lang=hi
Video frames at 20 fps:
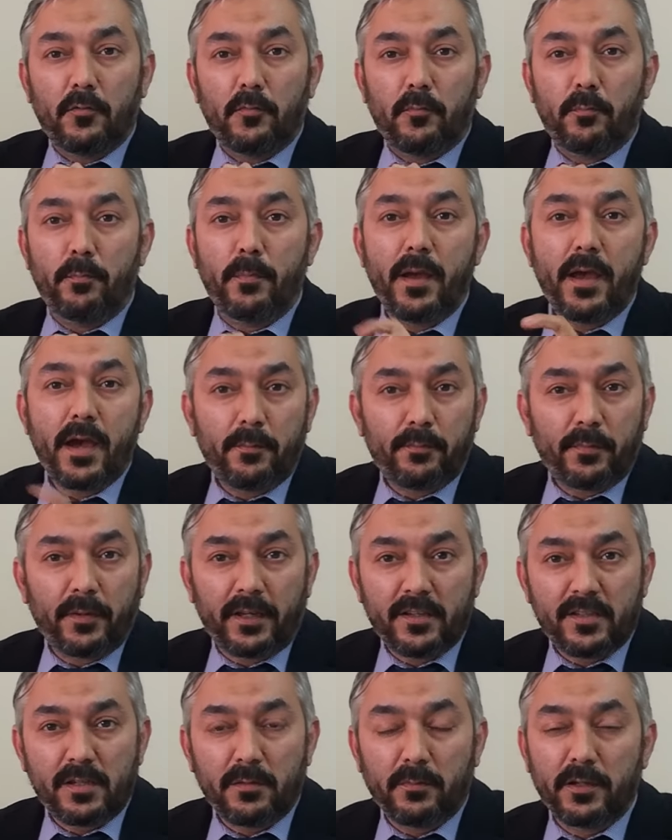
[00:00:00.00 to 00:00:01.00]
मैं अपने
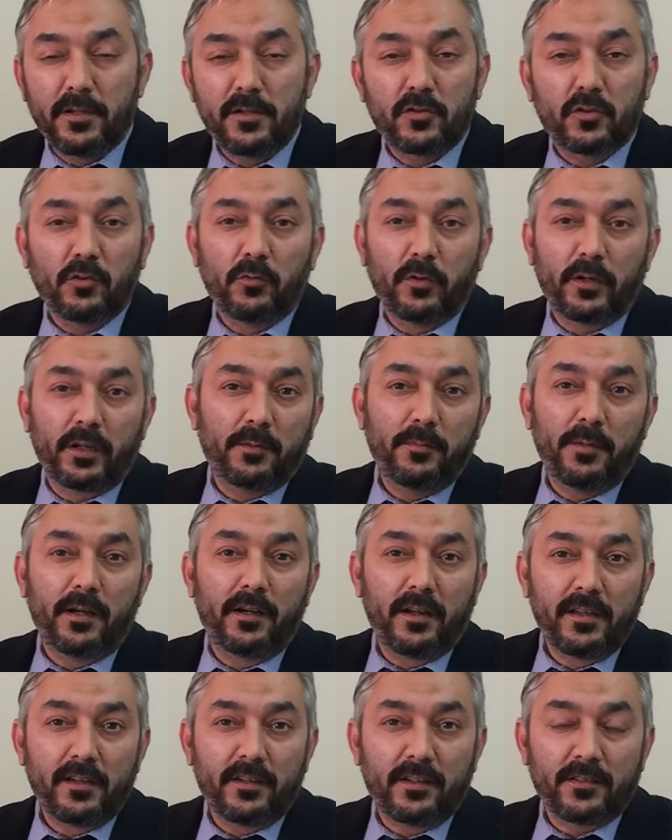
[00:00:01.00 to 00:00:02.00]
किसी मरीज़ को वो रिकमेंड
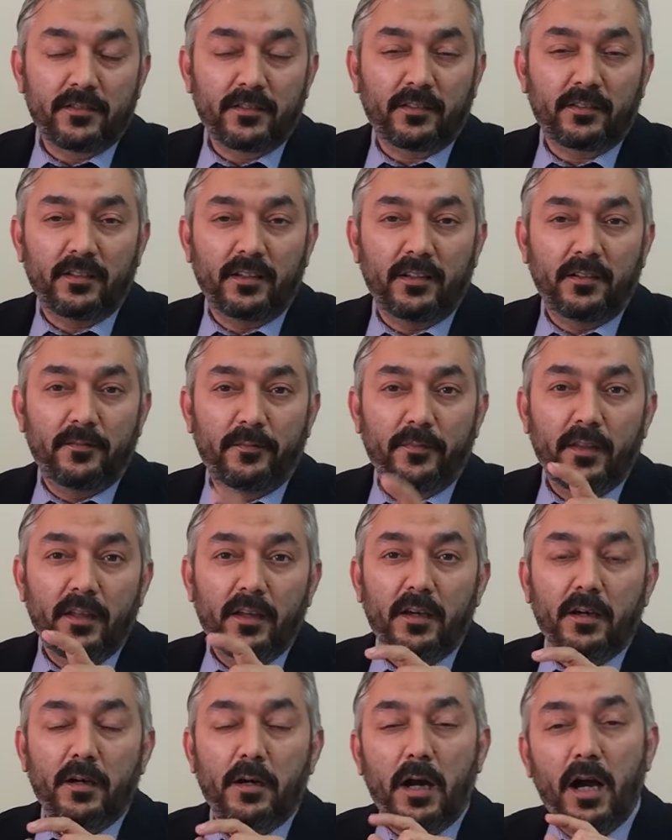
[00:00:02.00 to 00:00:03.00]
नहीं कर सकता
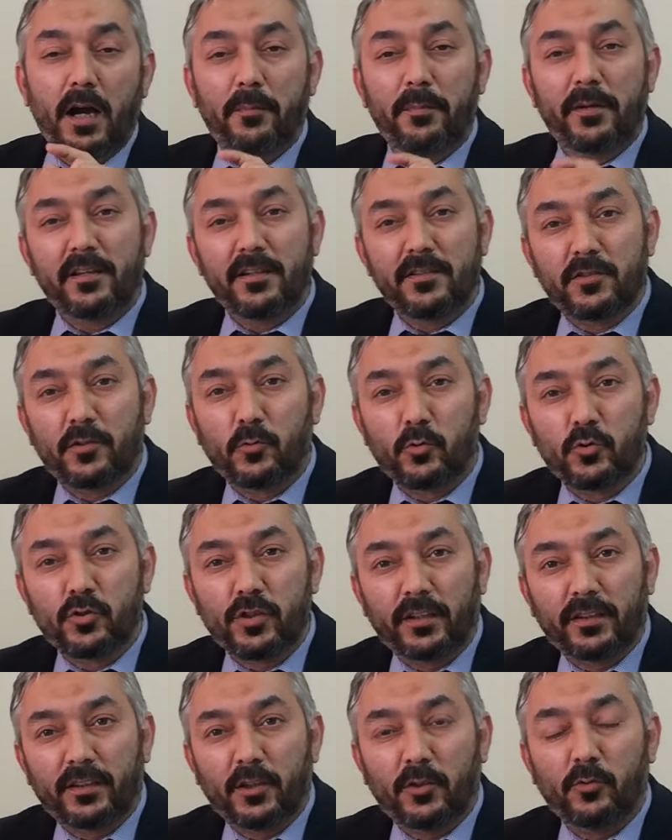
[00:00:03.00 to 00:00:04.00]
हाँ मैं ये ज़रूर
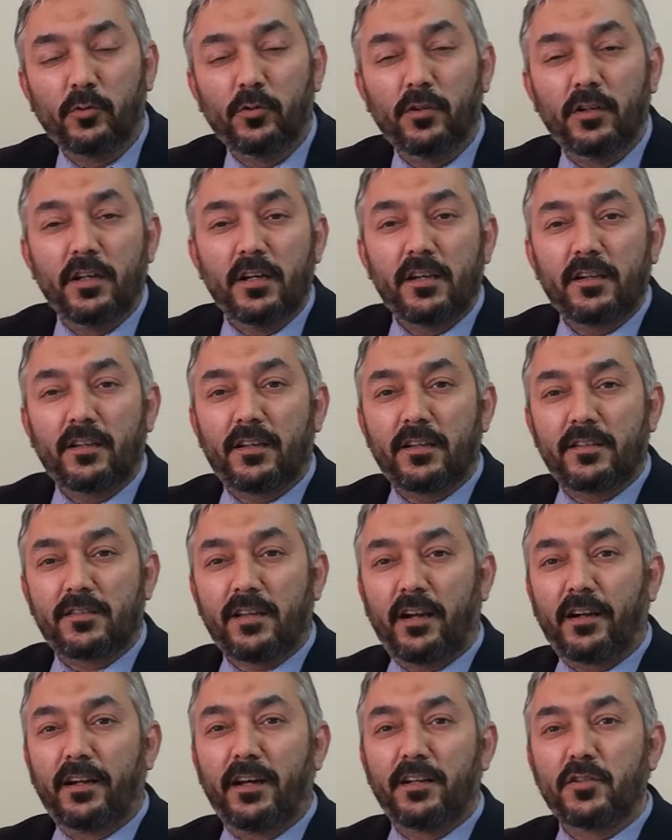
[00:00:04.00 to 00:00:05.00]
जानता हूँ कि
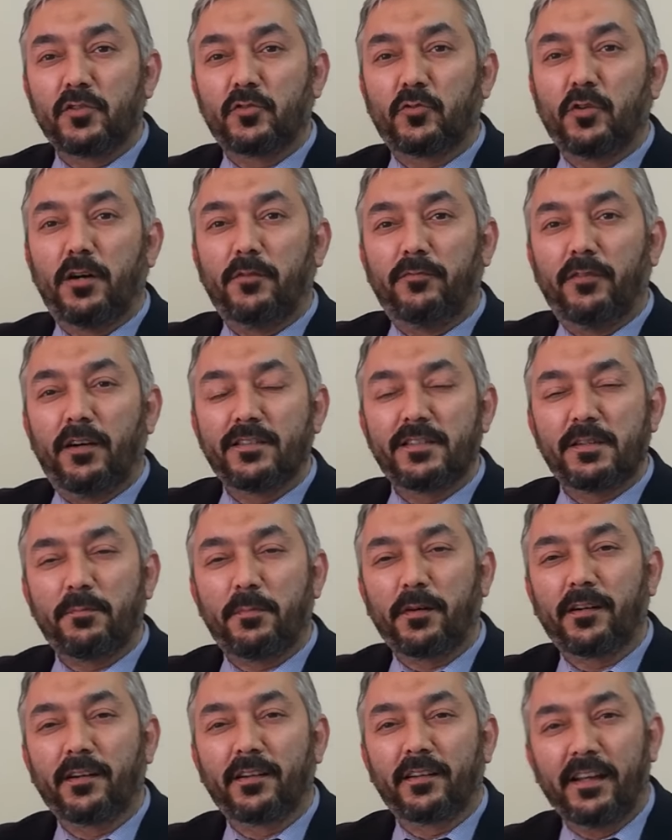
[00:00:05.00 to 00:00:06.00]
सांडा जिसको आप वहाँ से
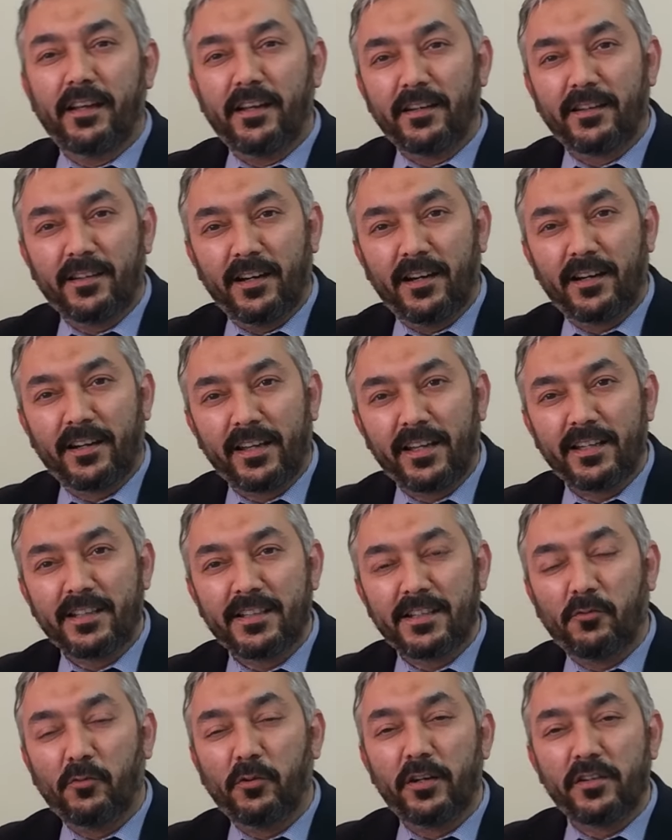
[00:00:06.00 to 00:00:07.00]
पकड़ के लेके आ रहे हैं
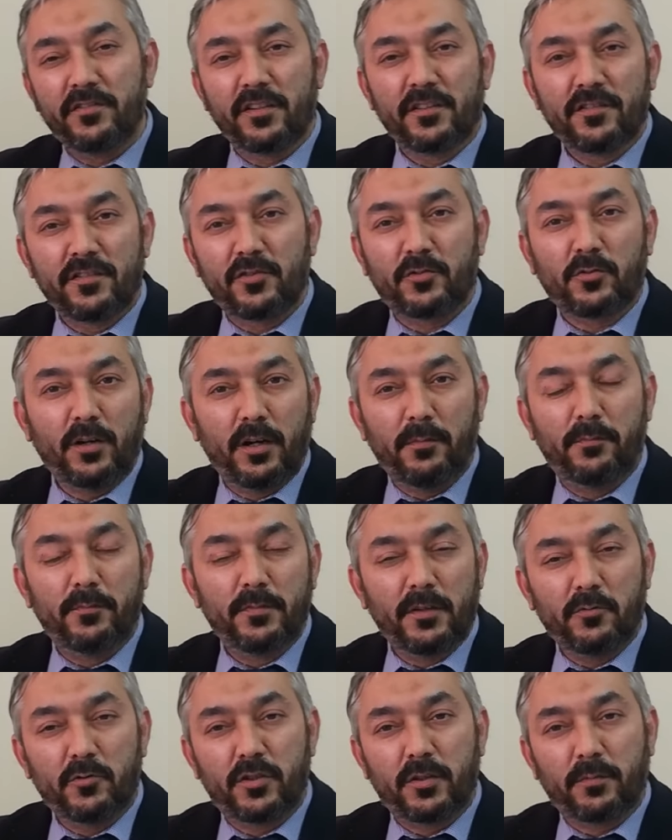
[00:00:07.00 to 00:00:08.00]
या वो लेज़र जिसको आप
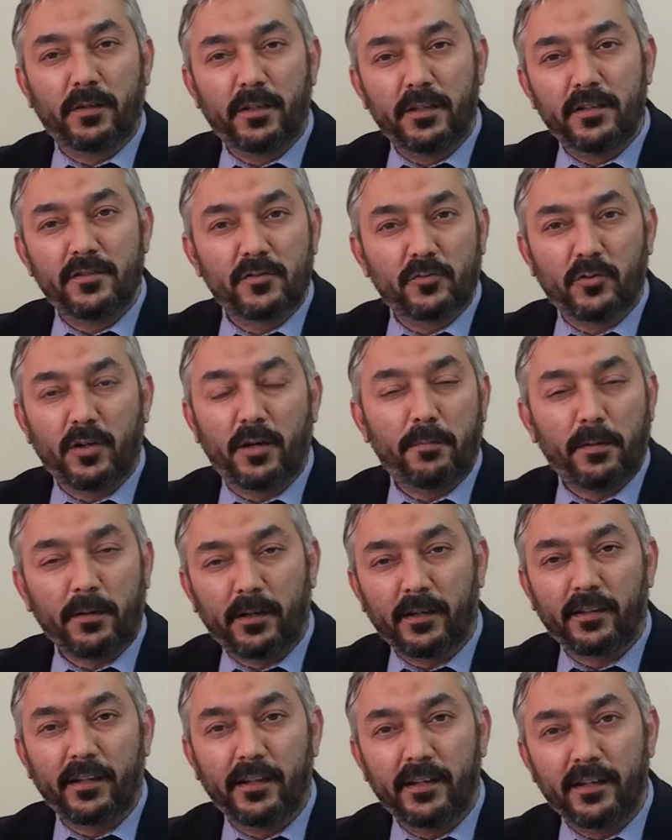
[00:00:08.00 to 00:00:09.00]
या वो छिपकली जिसको आप
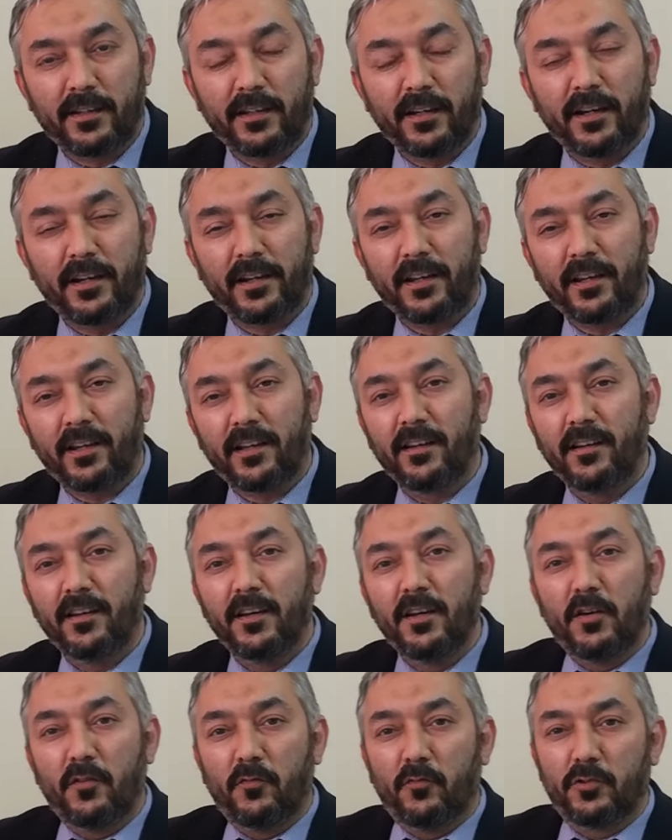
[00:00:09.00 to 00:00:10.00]
पकड़ के लेके आ रहे हैं
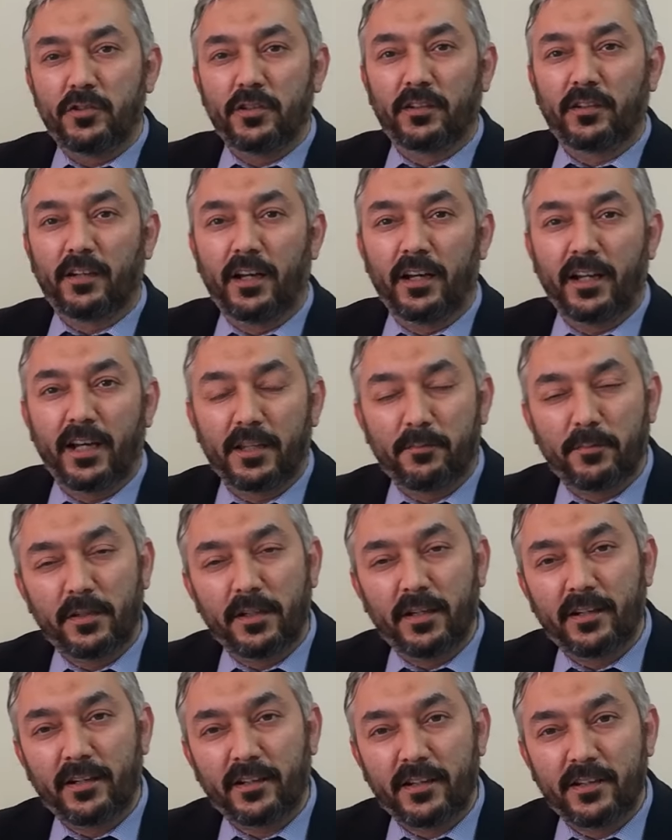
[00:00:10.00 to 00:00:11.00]
वो जिन हालात में
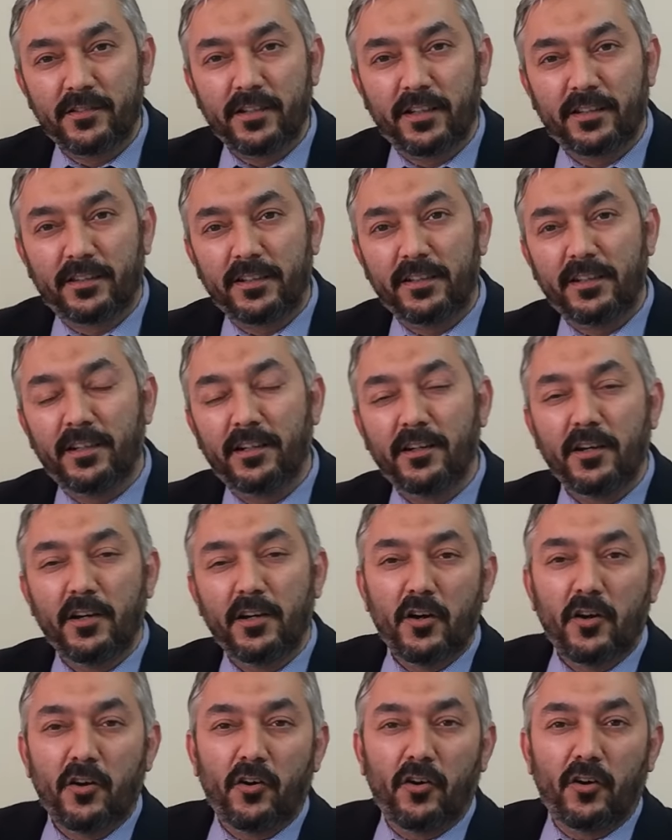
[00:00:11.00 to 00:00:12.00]
यहाँ रखी जाती है
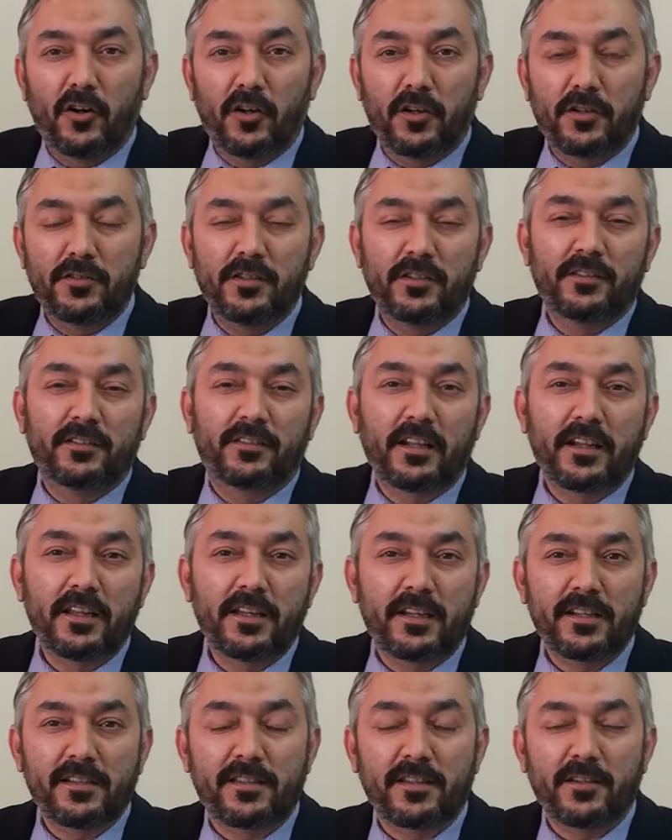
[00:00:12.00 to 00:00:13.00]
और जिन
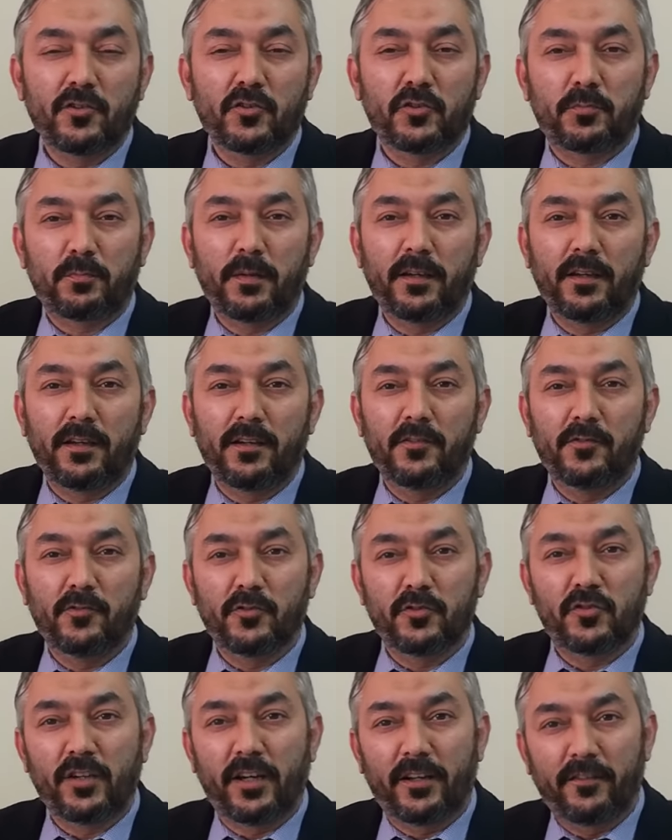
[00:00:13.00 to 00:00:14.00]
तरीके से उस पर
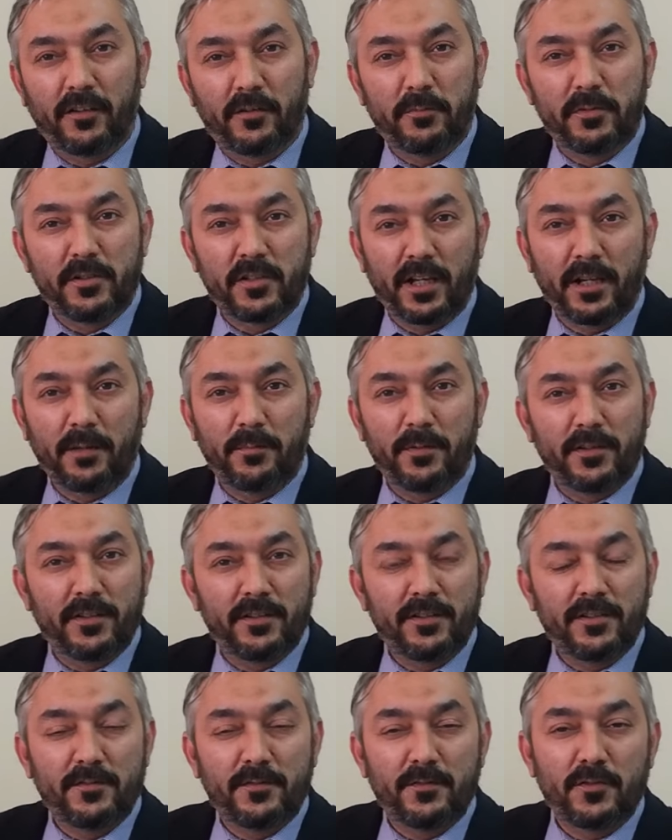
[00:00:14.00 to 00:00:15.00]
उस जानवर बेचारे पे
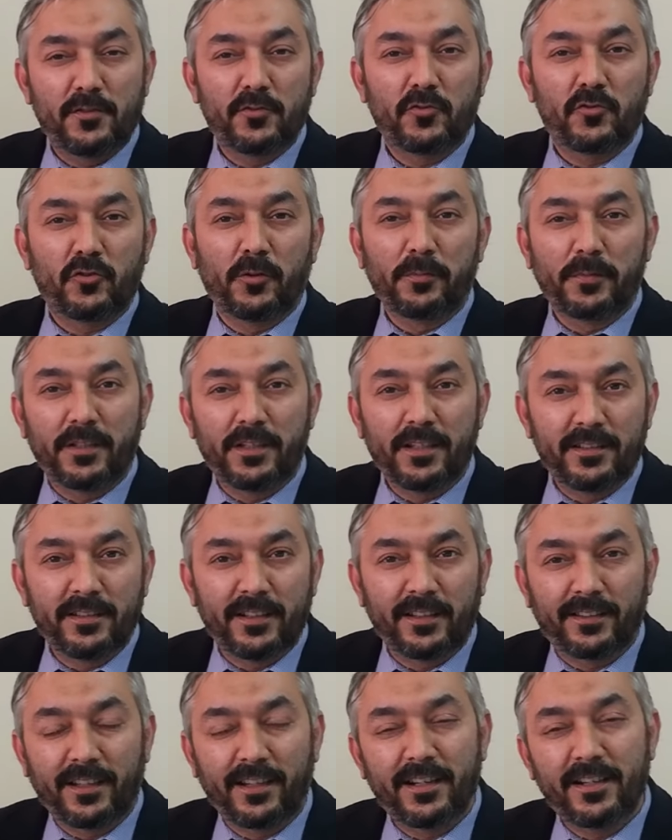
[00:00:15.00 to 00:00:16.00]
जुल्म किया
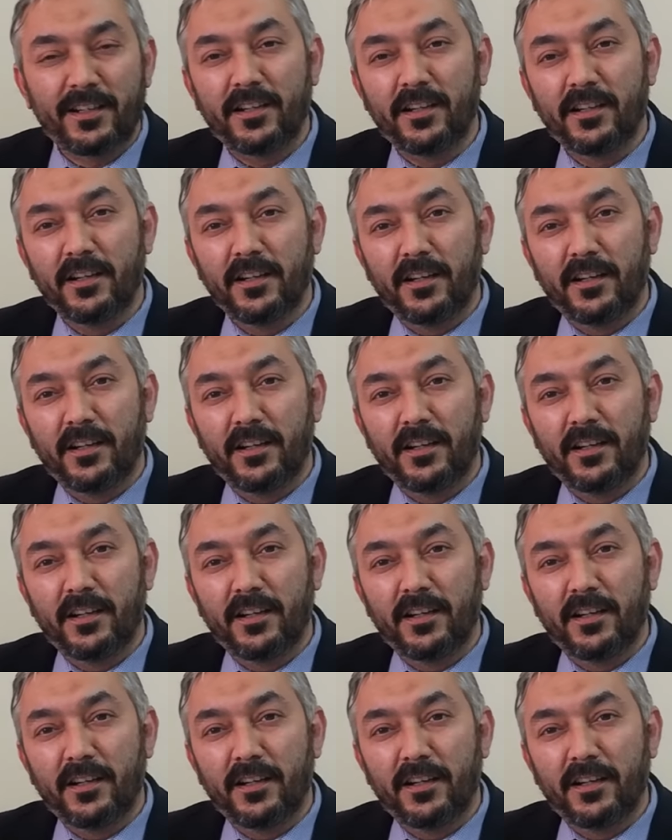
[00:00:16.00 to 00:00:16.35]
जाता है